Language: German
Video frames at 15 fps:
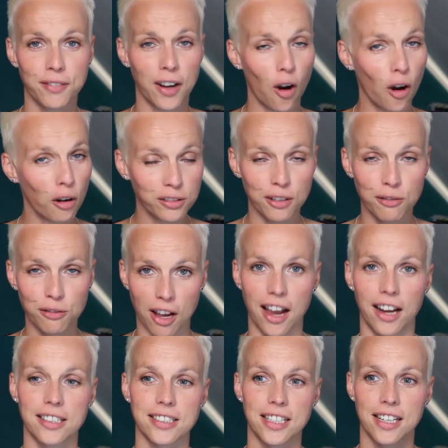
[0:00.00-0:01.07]
oft
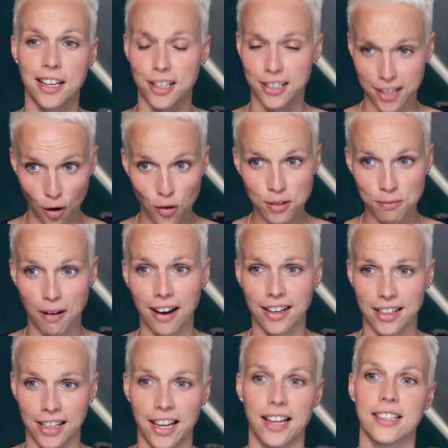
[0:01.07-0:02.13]
gefragt, tausendmal
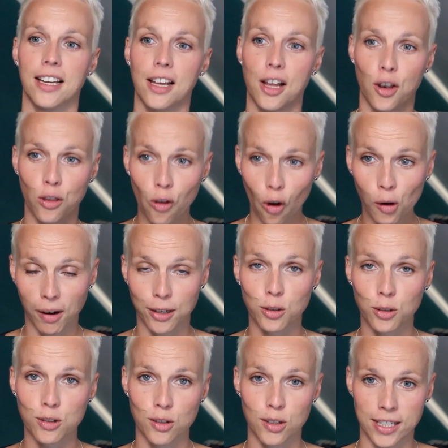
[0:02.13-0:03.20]
erklärt, nochmal
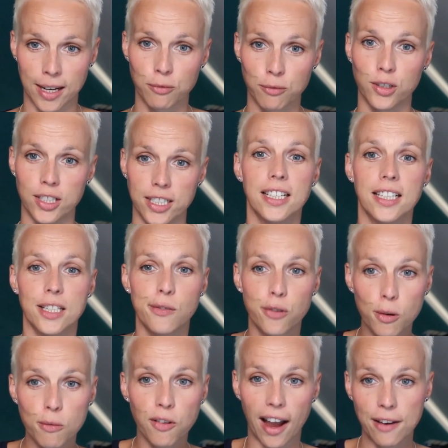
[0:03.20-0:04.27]
kurz und knapp für dich, die
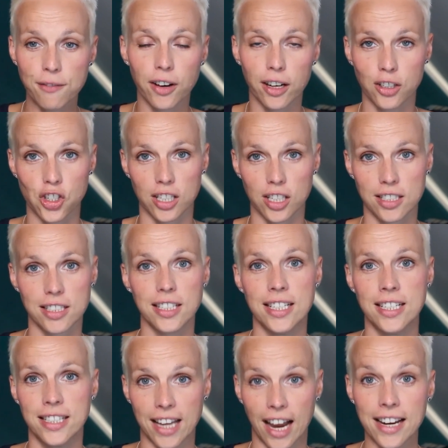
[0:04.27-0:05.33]
fünf einfachen Schritte
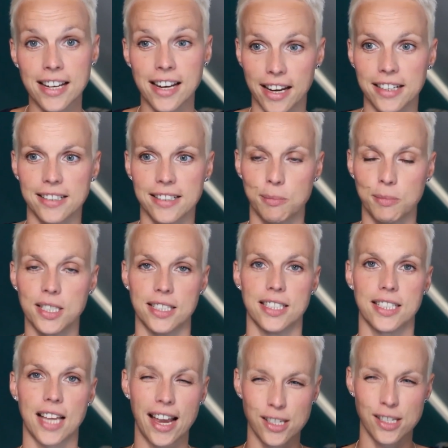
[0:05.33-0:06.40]
in dein eigenes Business.
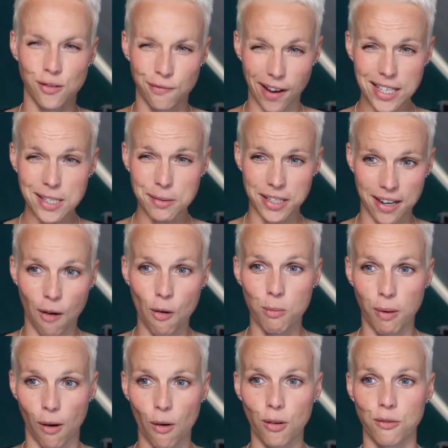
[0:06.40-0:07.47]
Also was genau
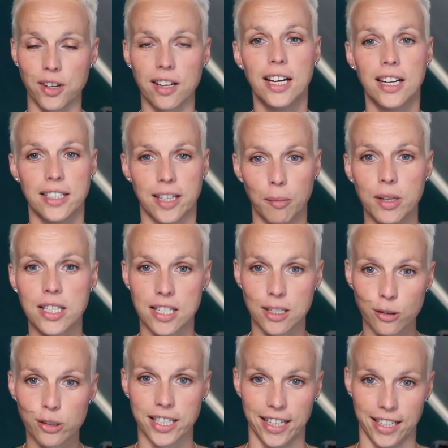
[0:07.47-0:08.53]
brauchen wir, damit es
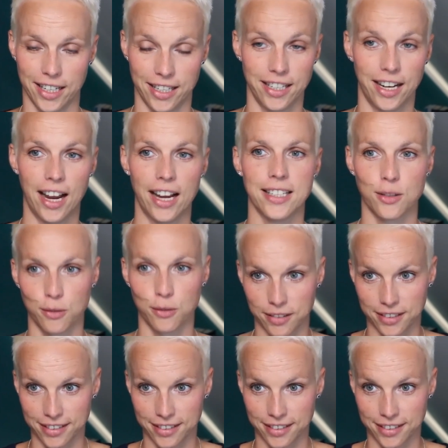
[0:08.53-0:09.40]
losgehen kann? Also,